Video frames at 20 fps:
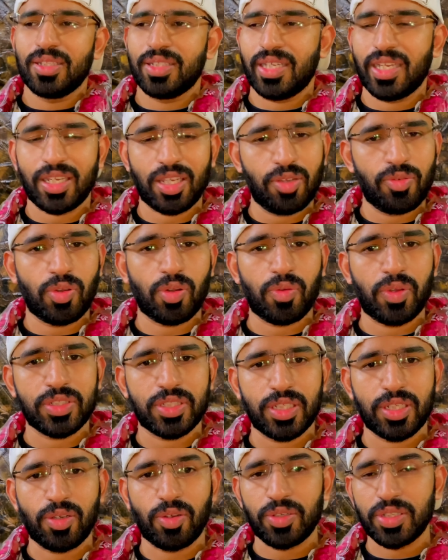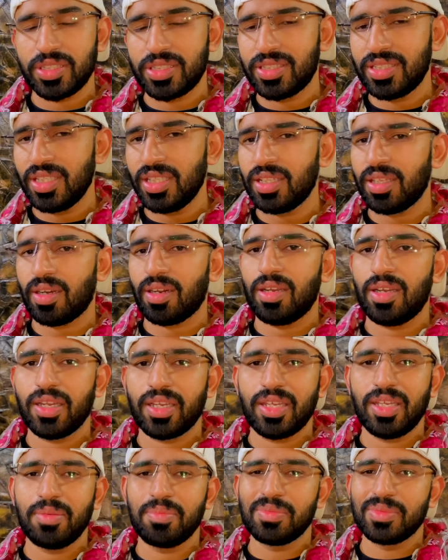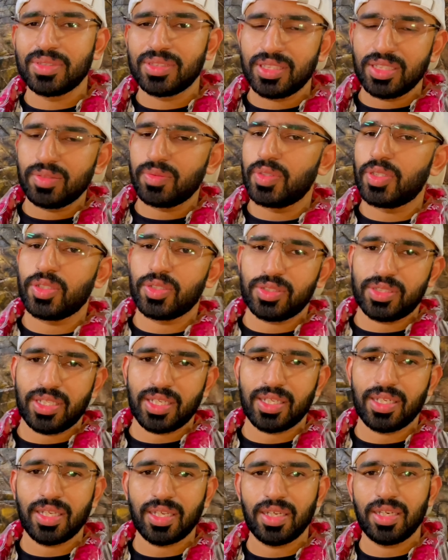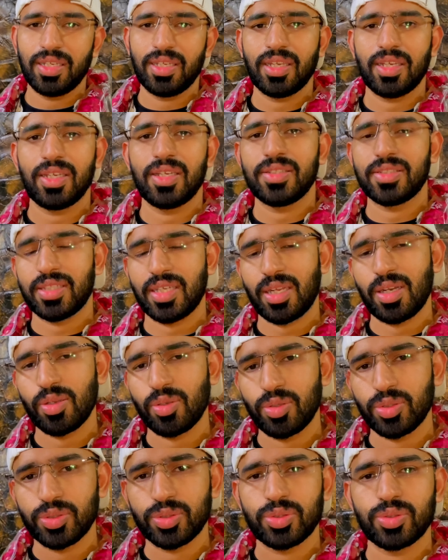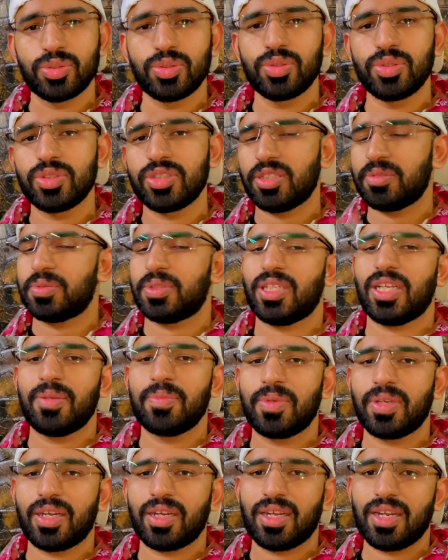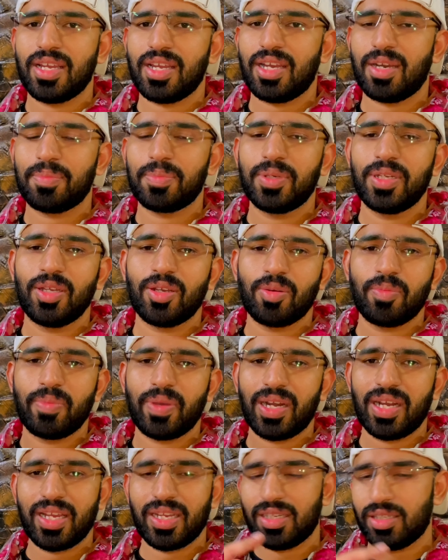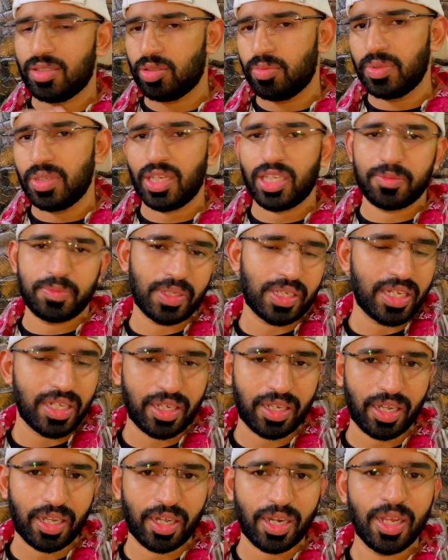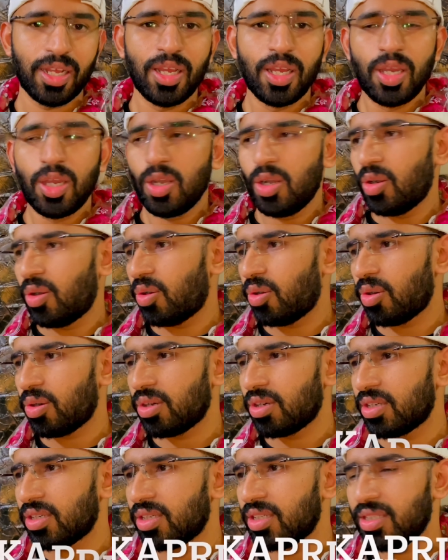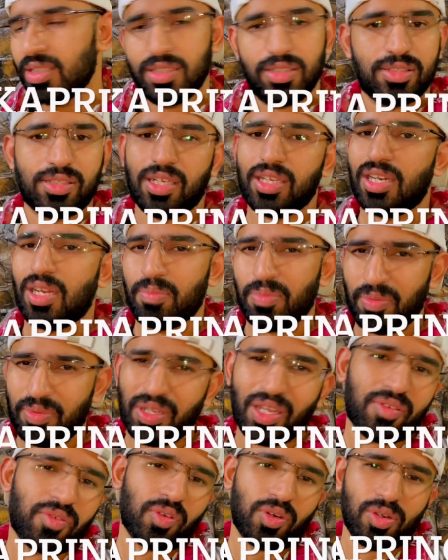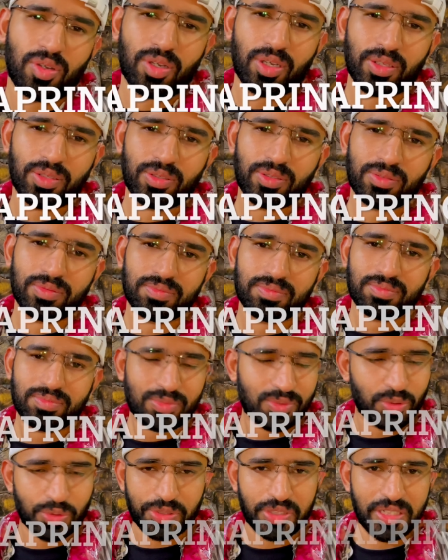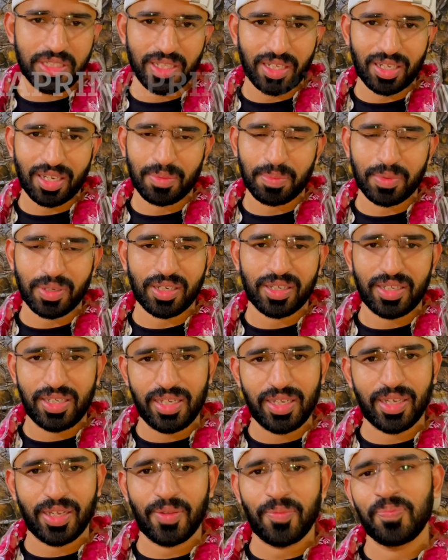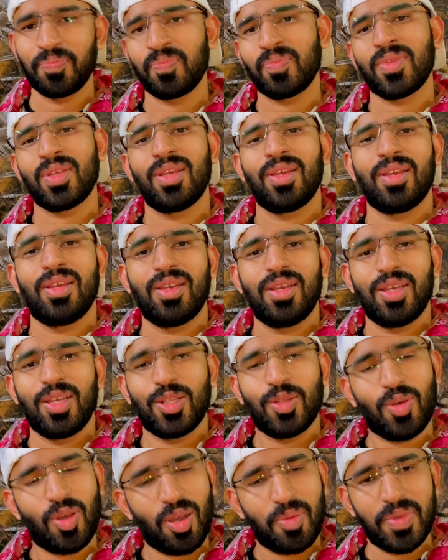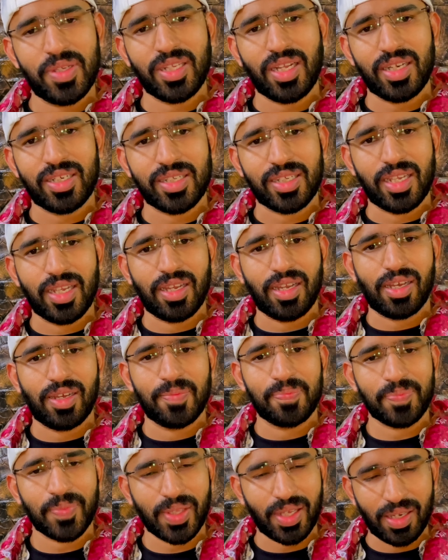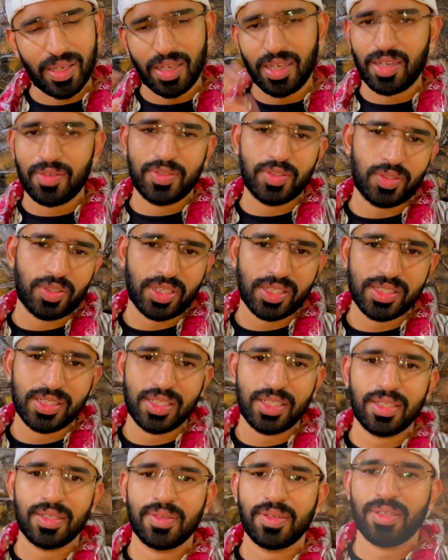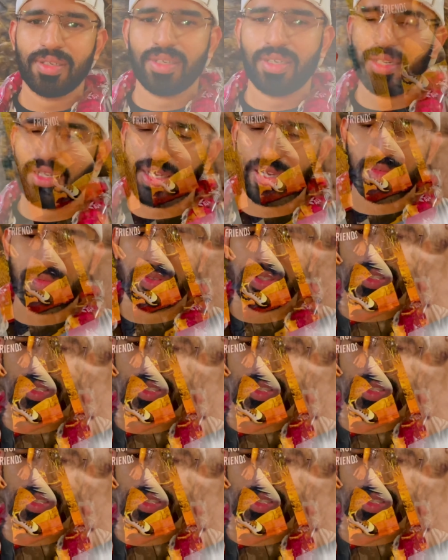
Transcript: थैंक यू फॉर वॉचिंग और इसी तरह की मज़ीद वीडियोस देखने के लिए इस चैनल को ज़रूर सब्सक्राइब करना है आपने और बेल आइकन को भी क्लिक करना है और इंस्टाग्राम पर भी यार फॉलो कर दो कुछ नहीं जाना आपका ठीक है दुआ में याद रखिएगा अल्लाह हाफिज़ नासिर अल्लाह